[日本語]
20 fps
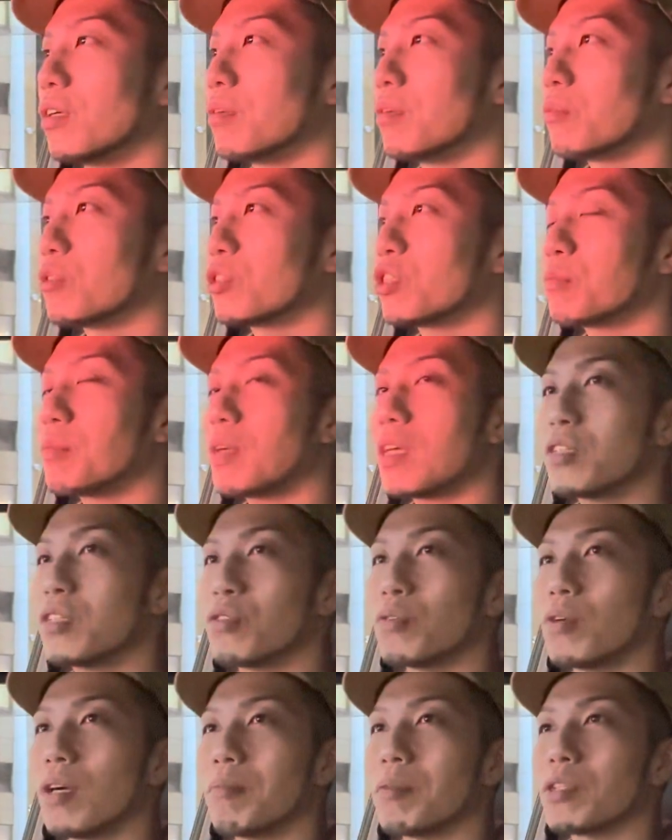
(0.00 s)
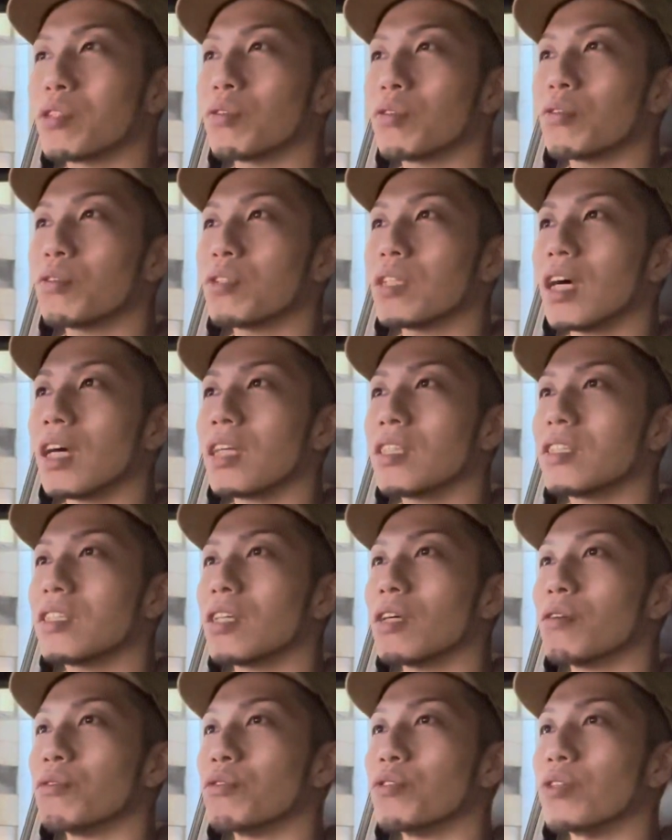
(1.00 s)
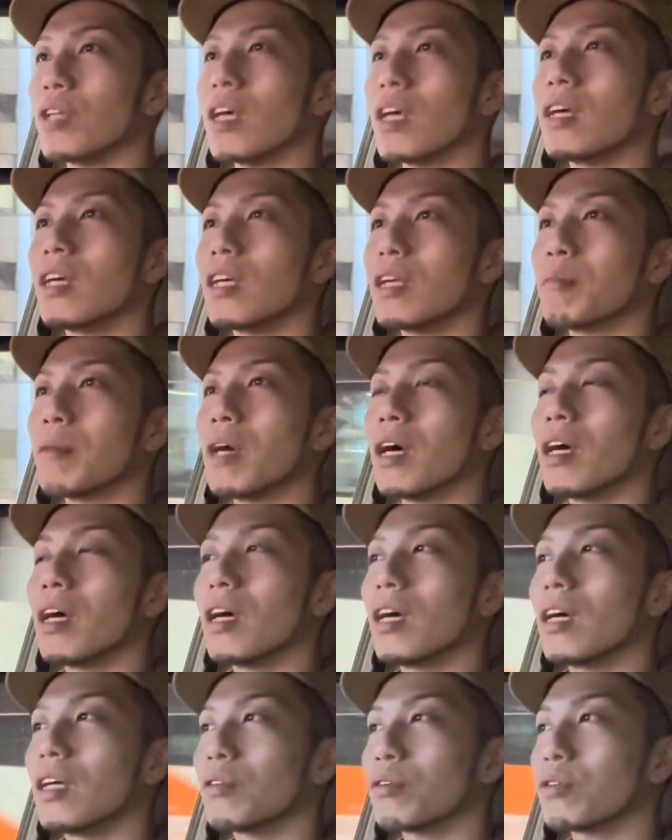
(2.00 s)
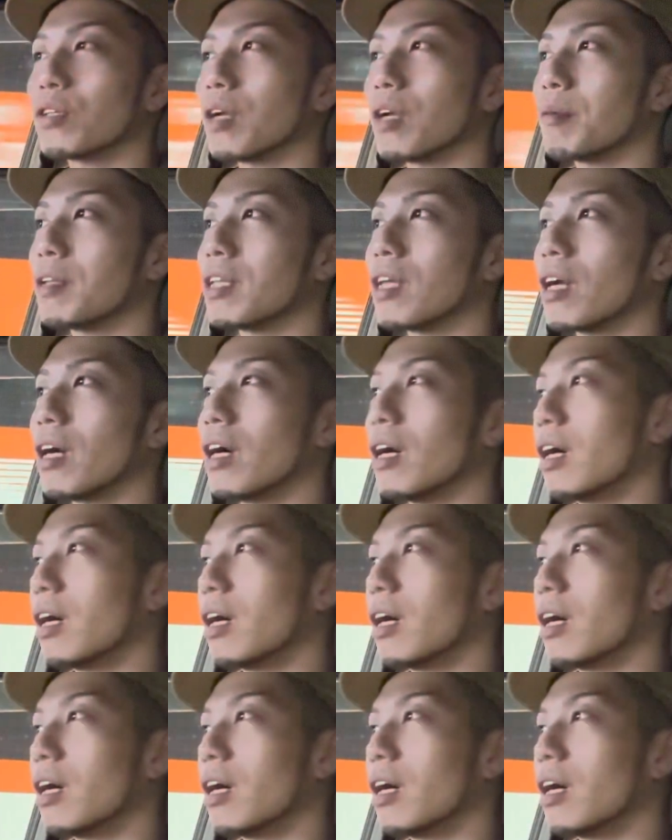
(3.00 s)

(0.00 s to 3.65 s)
モチベーションはやっぱちょっと下がっちゃうね。今と比べたら。